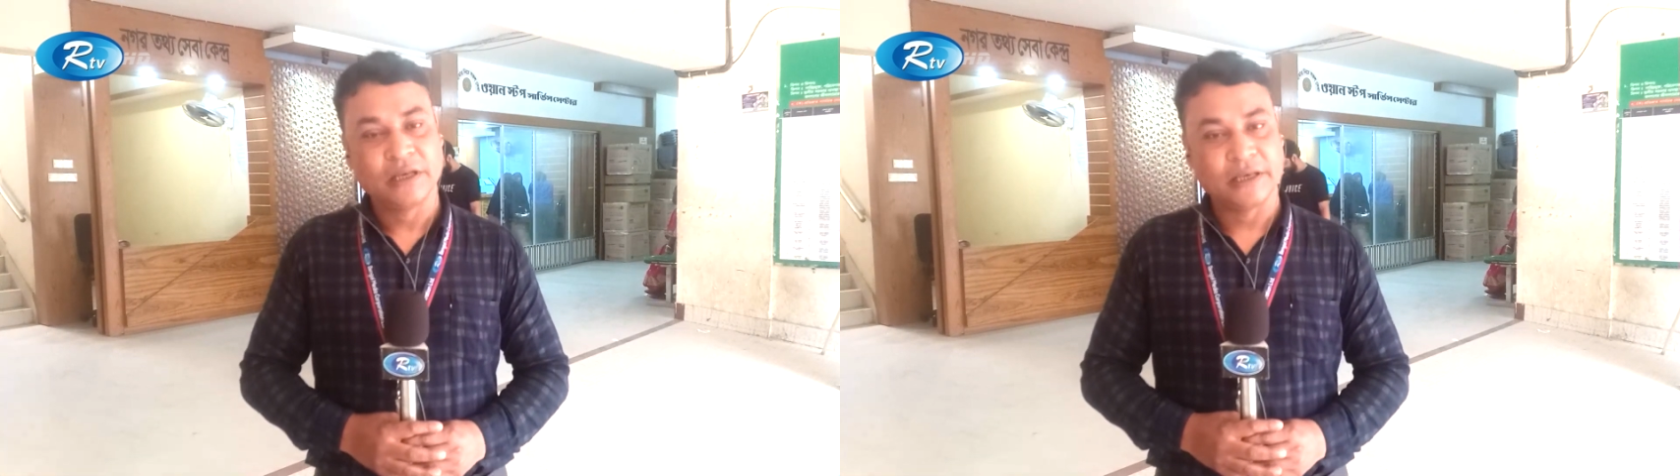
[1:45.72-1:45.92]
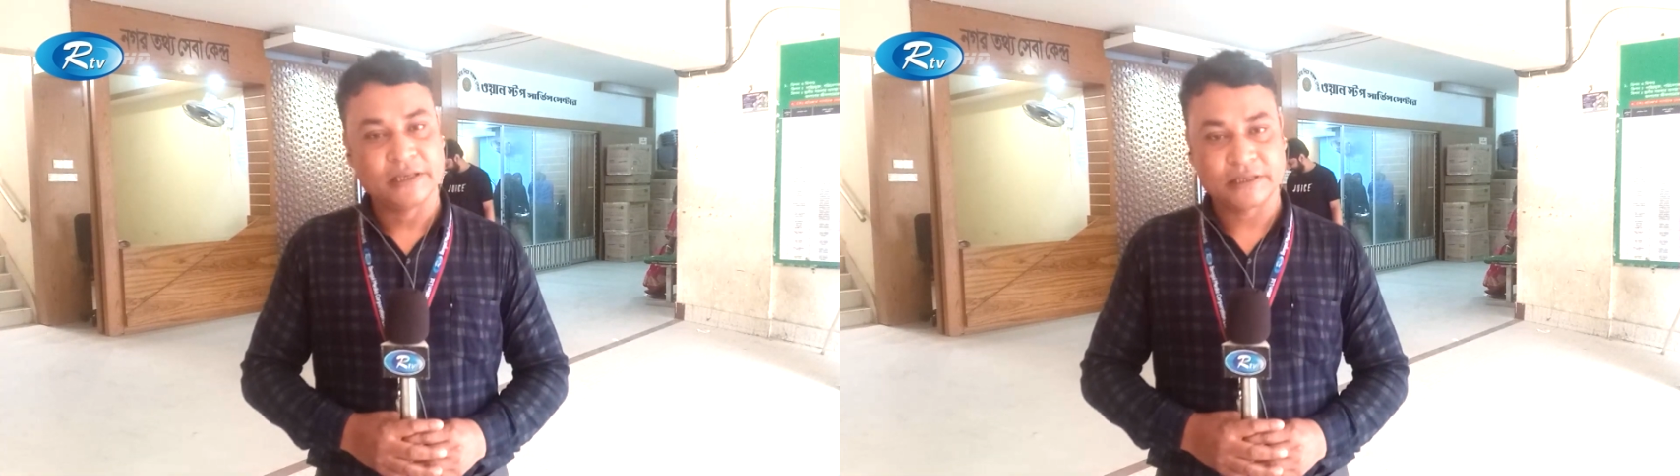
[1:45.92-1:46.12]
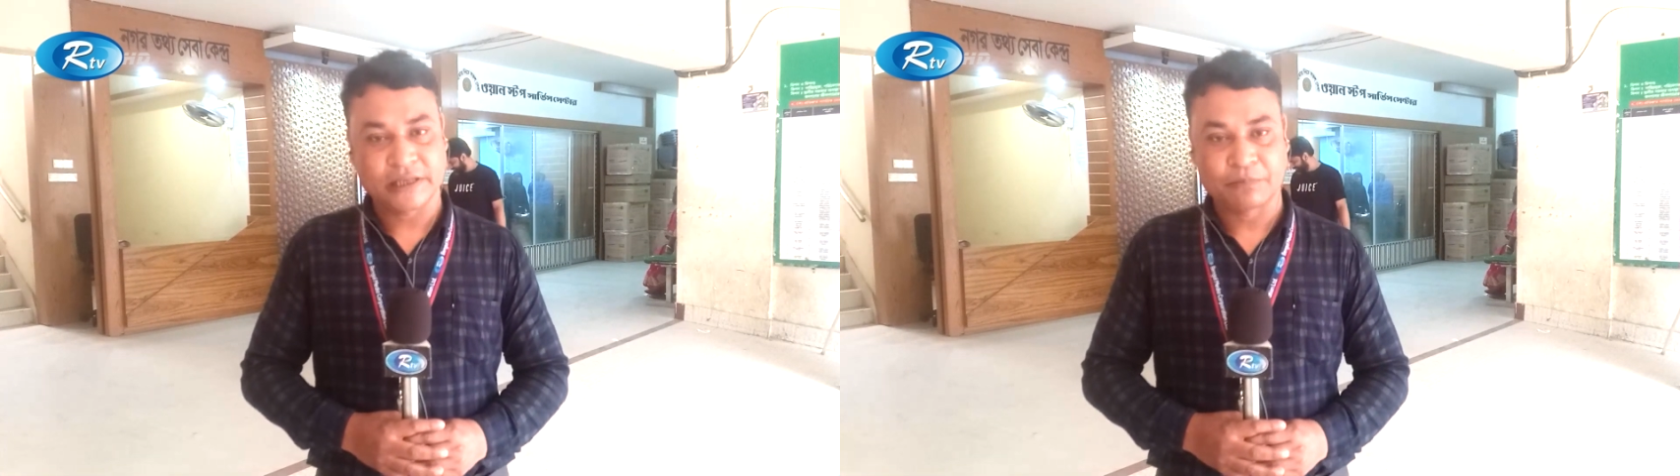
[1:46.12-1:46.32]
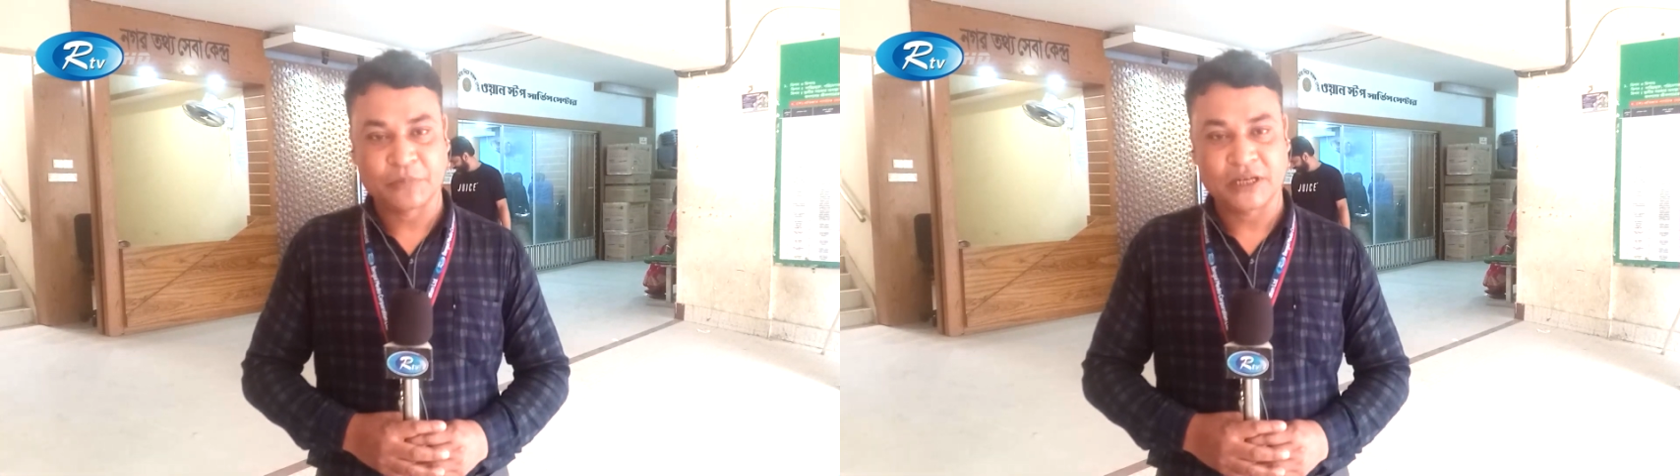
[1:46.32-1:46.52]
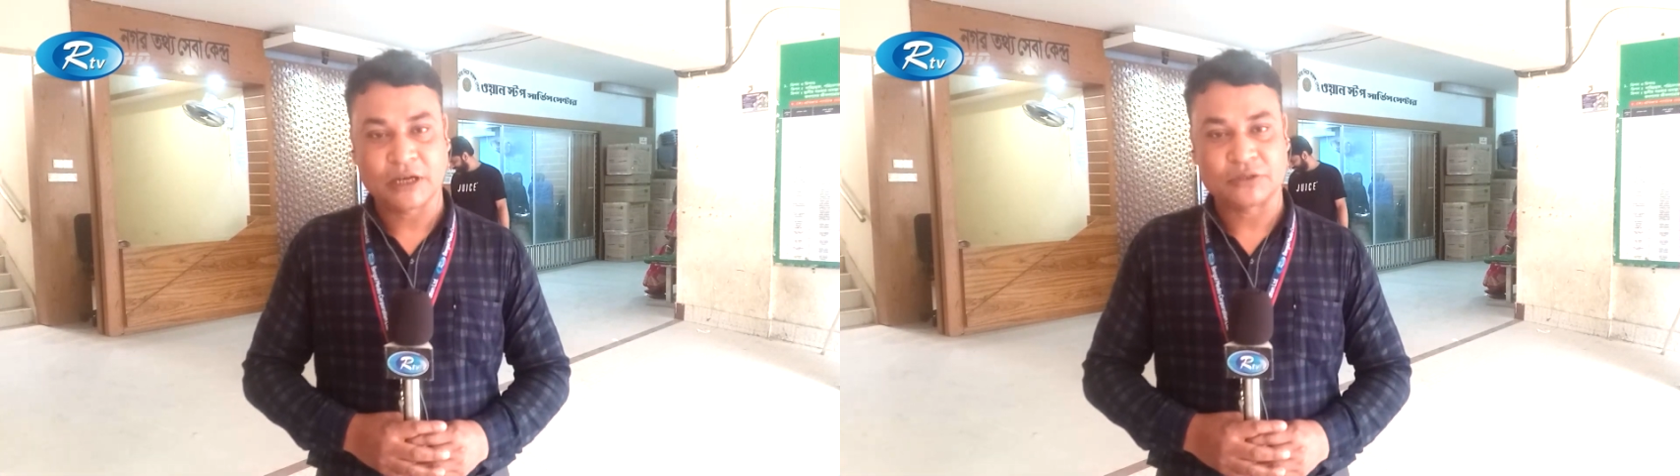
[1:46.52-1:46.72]
এই
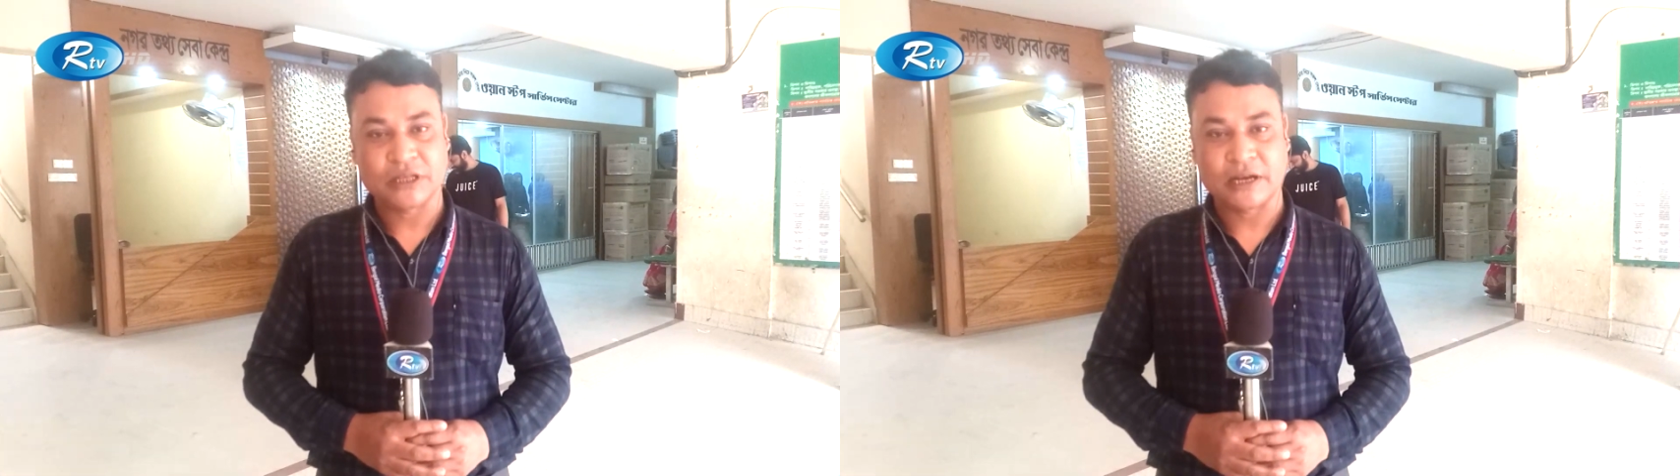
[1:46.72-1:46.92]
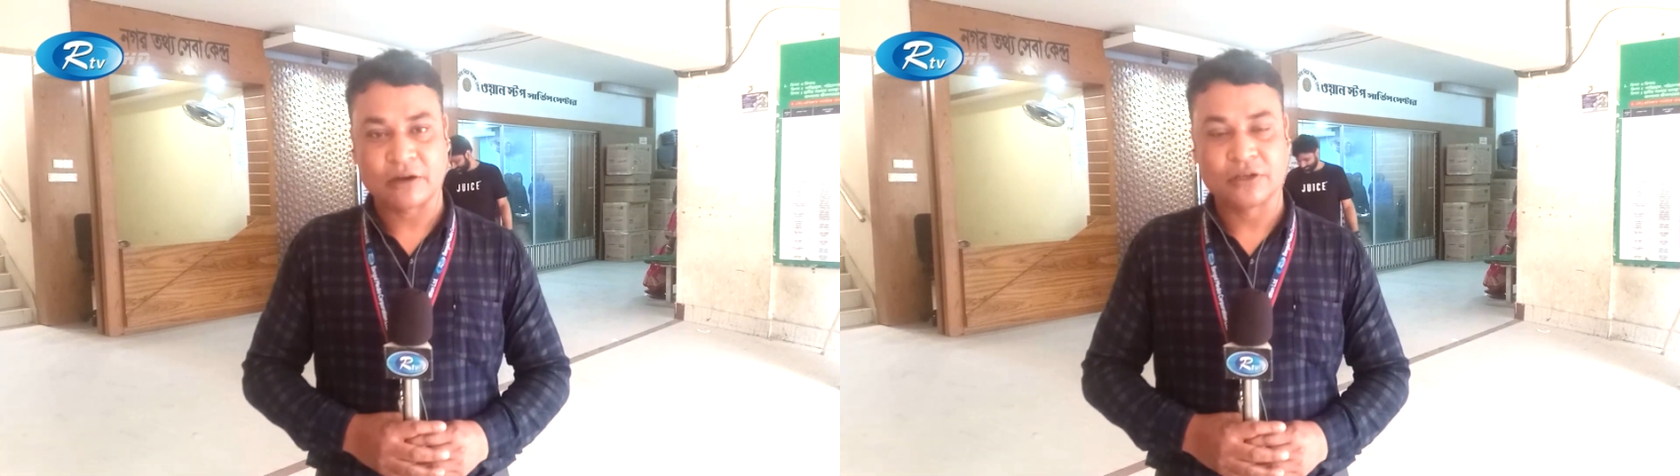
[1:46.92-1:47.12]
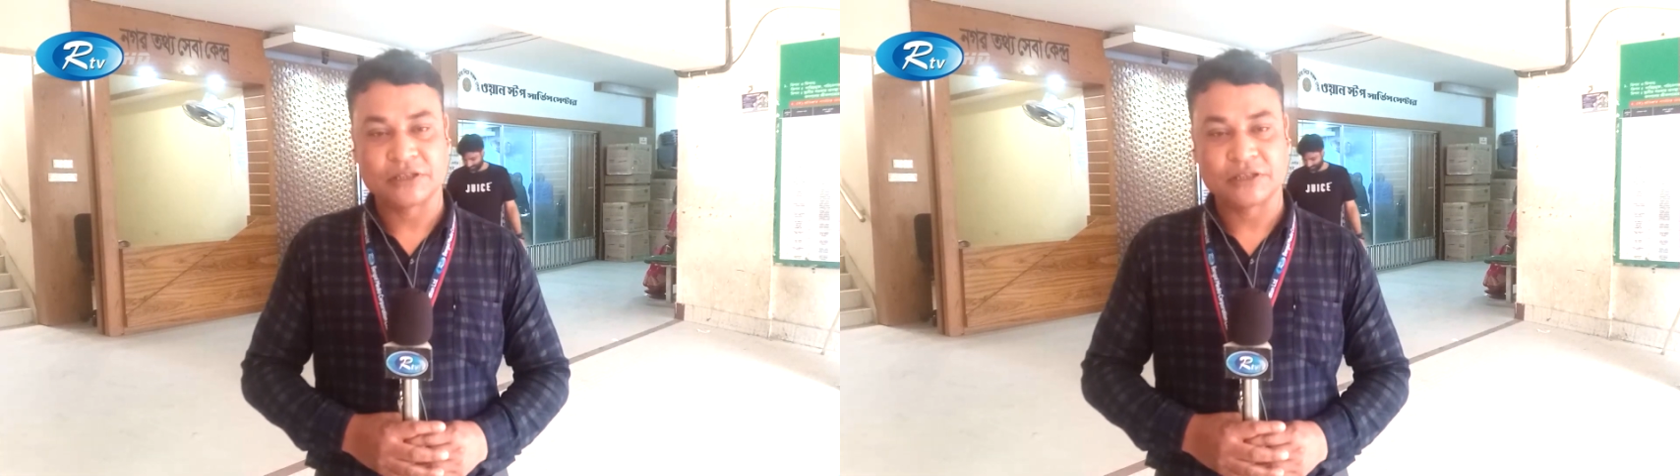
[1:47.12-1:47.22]
ক্যাম্পেইনের আওতায় আনা